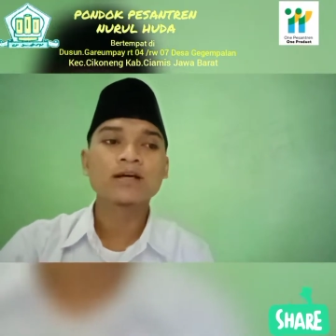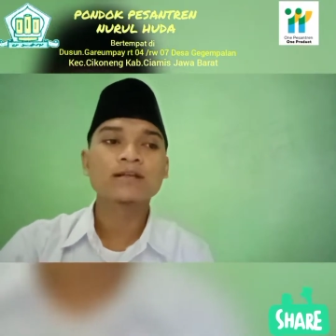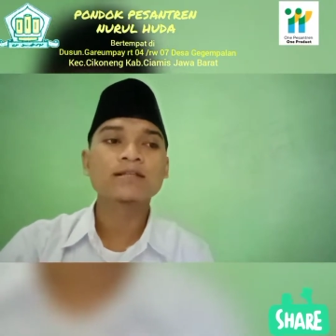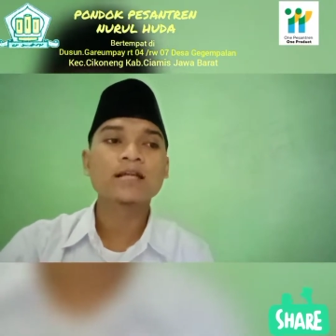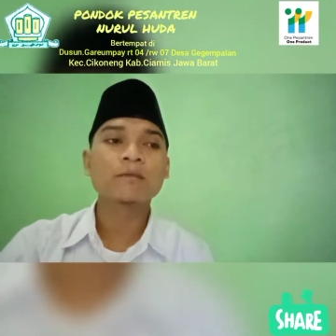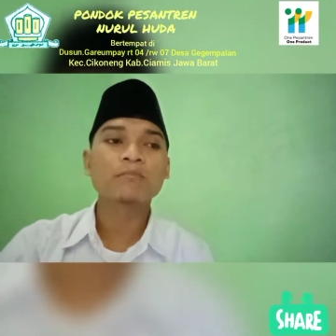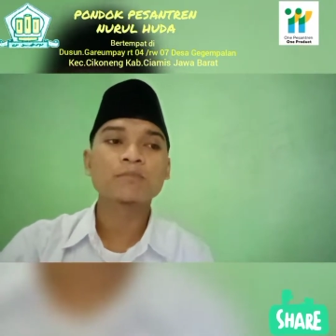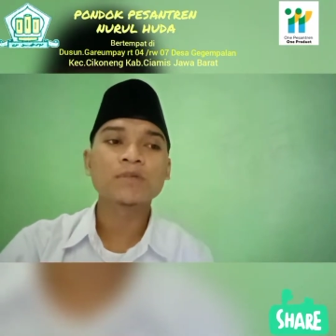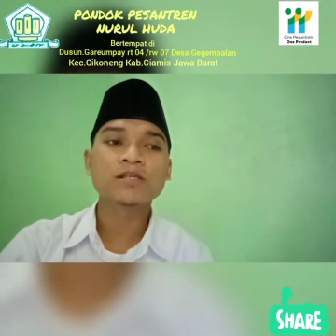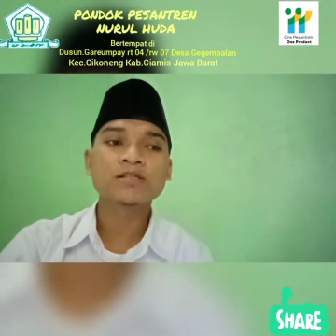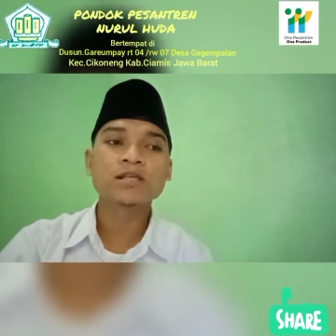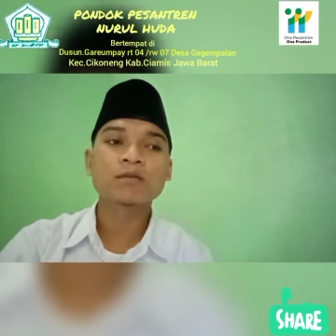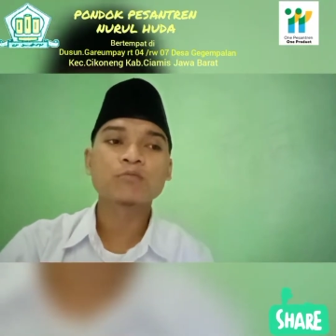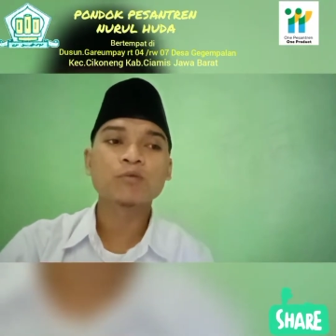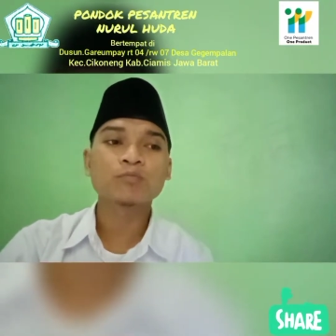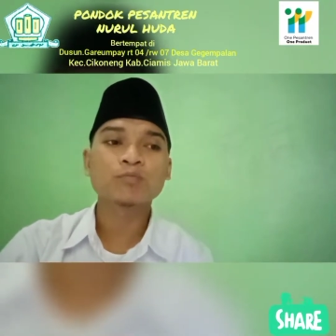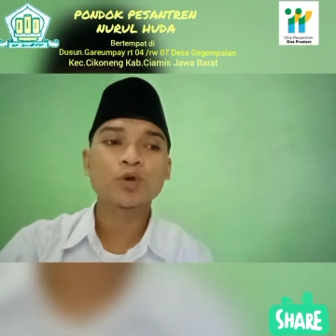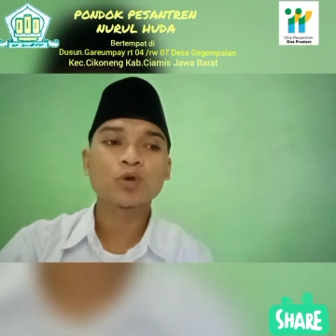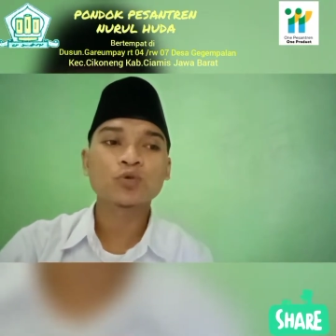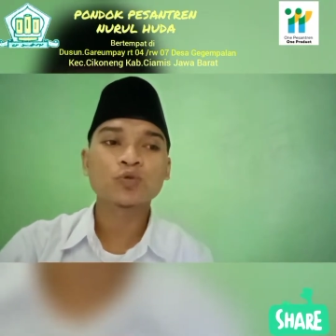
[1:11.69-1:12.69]
dan bisa
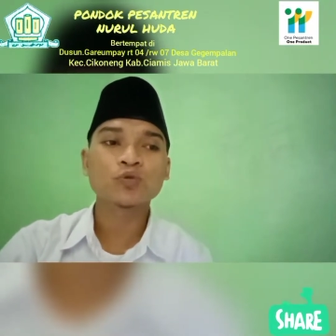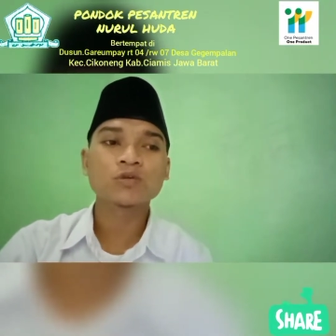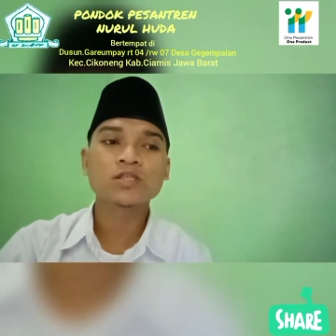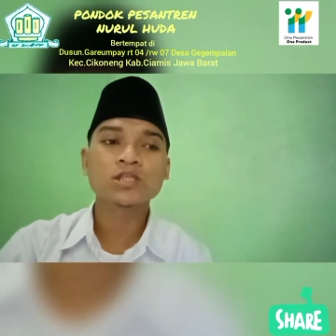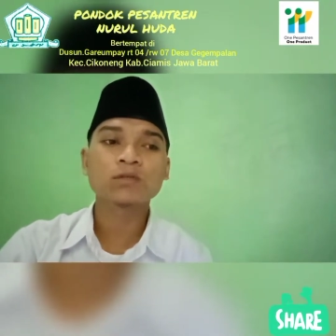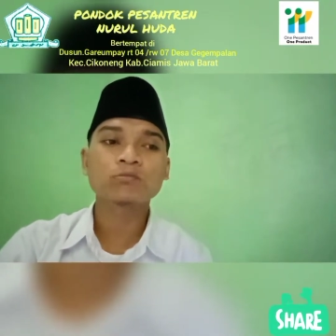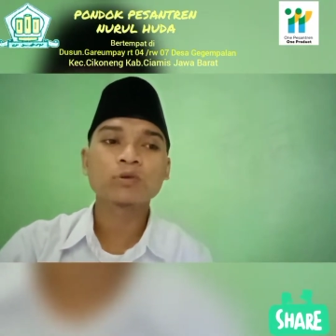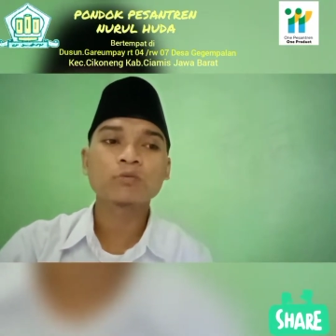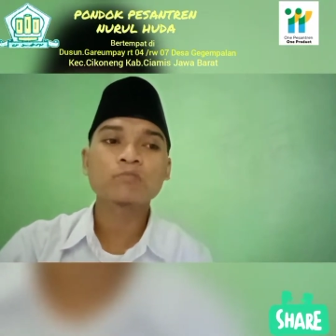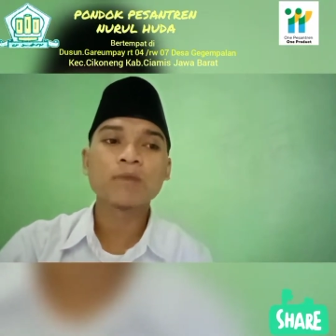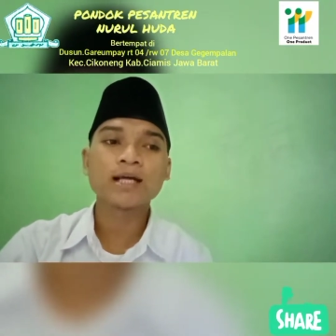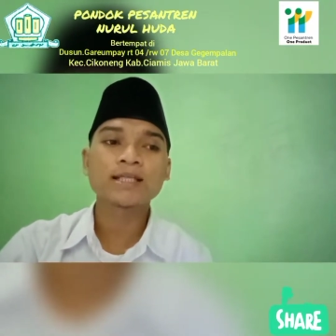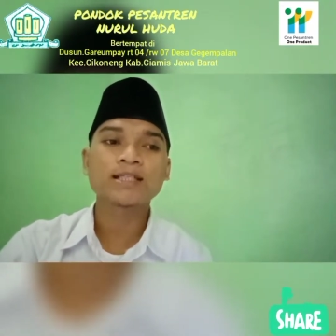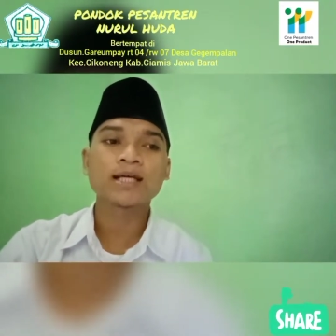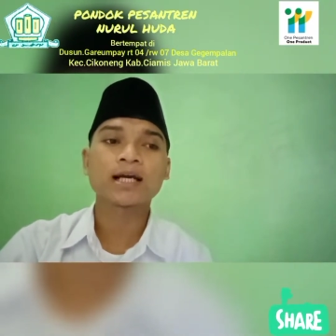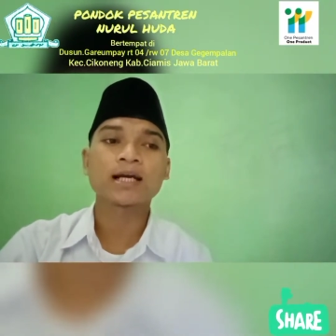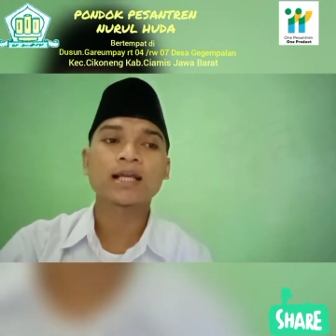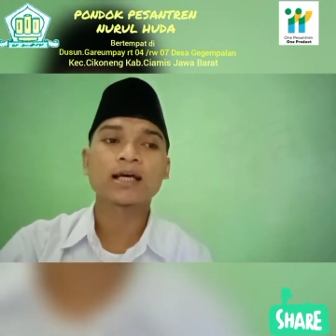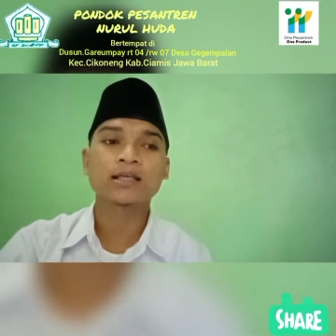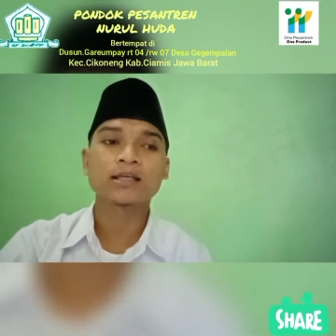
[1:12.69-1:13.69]
memproduksi lebih
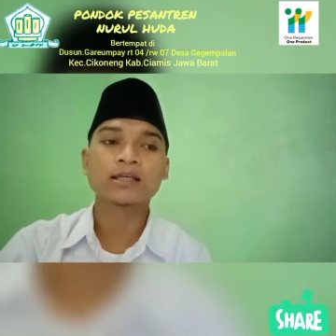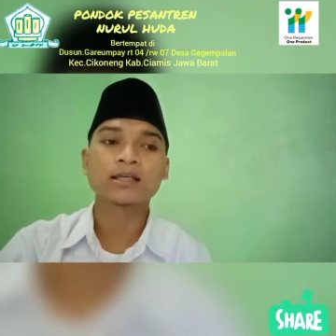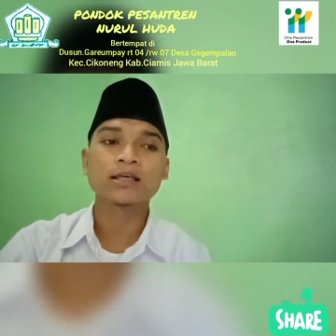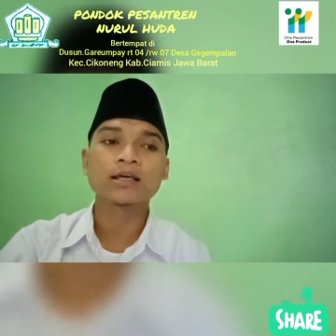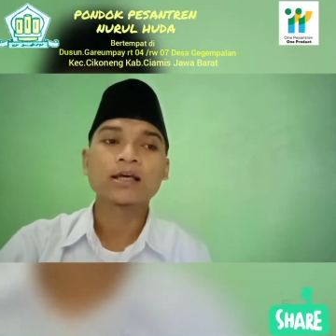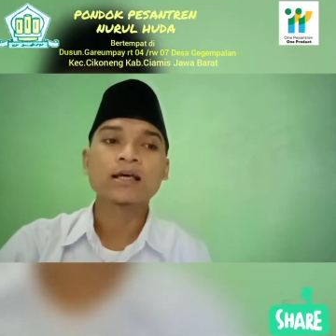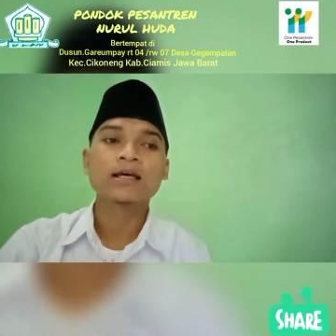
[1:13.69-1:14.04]
banyak lagi.